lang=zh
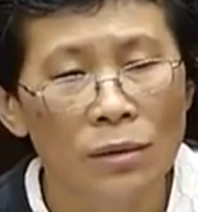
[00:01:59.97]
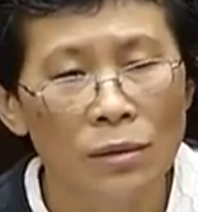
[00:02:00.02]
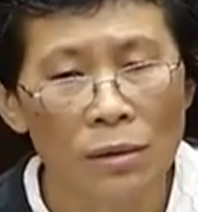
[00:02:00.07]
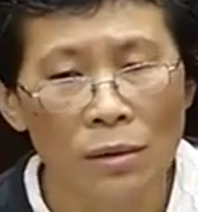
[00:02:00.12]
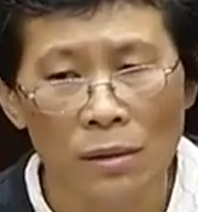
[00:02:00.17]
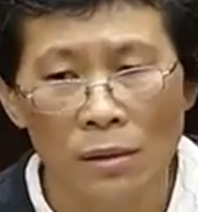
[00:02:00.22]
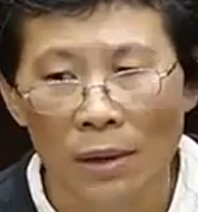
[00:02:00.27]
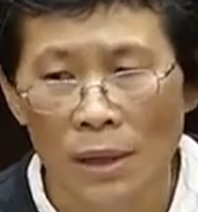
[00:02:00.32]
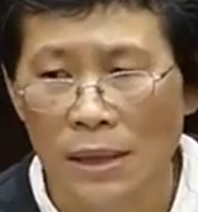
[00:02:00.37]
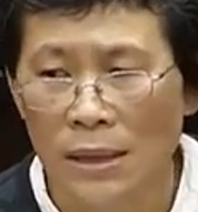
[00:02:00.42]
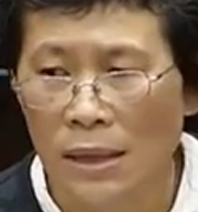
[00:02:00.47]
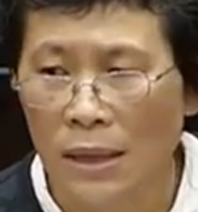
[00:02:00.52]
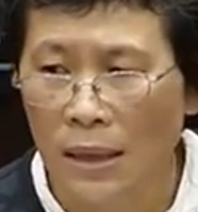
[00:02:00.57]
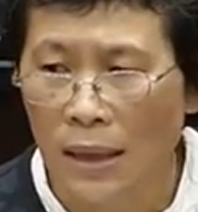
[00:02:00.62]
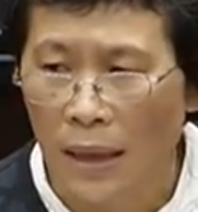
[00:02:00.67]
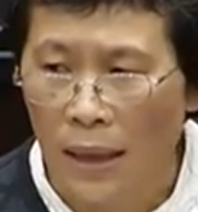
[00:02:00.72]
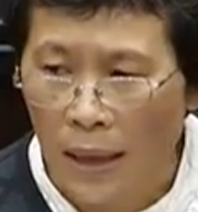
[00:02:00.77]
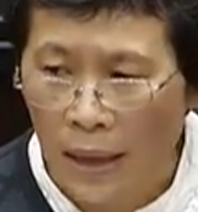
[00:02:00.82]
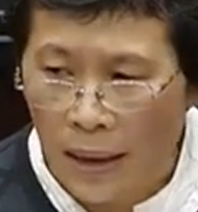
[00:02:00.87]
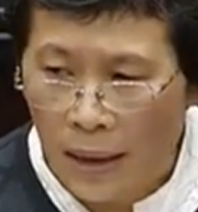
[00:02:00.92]
如果这
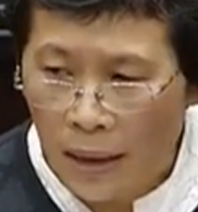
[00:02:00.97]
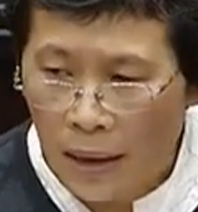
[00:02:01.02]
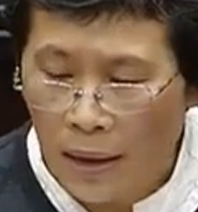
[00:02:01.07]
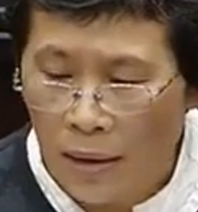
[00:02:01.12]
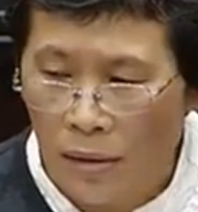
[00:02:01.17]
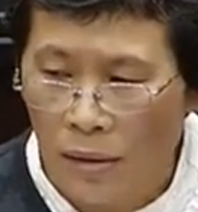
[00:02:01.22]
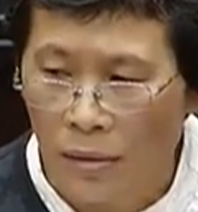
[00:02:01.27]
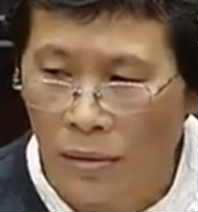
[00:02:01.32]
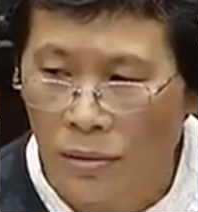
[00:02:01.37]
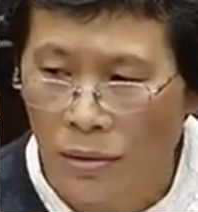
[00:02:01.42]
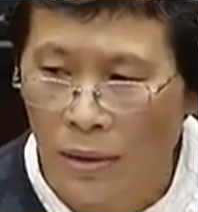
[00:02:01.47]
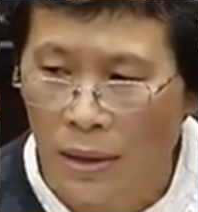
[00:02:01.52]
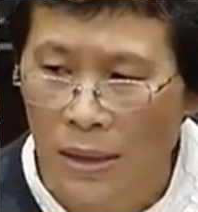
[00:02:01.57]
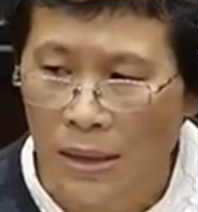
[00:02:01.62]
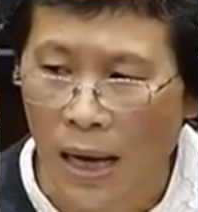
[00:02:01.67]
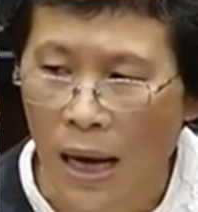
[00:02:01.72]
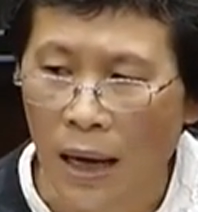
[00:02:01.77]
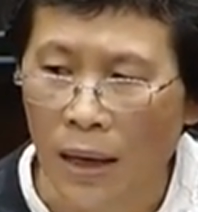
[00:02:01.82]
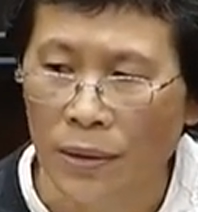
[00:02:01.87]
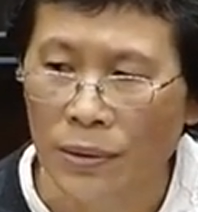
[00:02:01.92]
个工作
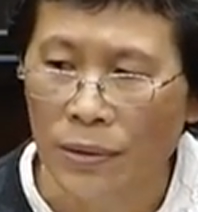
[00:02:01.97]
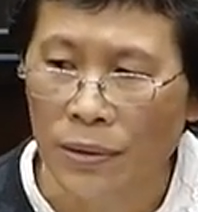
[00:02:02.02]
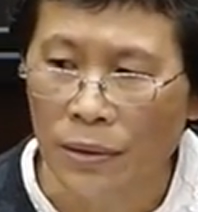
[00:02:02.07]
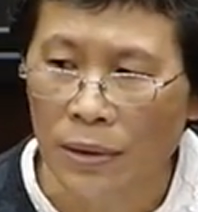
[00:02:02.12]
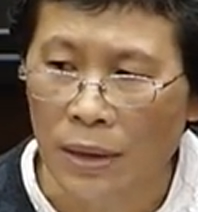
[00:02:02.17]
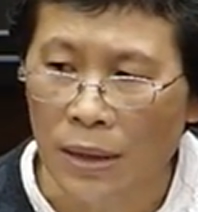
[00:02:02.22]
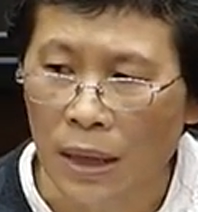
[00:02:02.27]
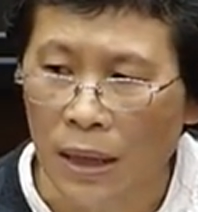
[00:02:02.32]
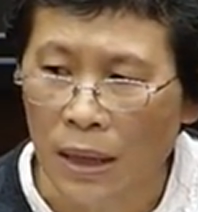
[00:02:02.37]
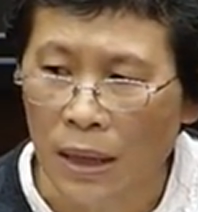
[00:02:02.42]
场域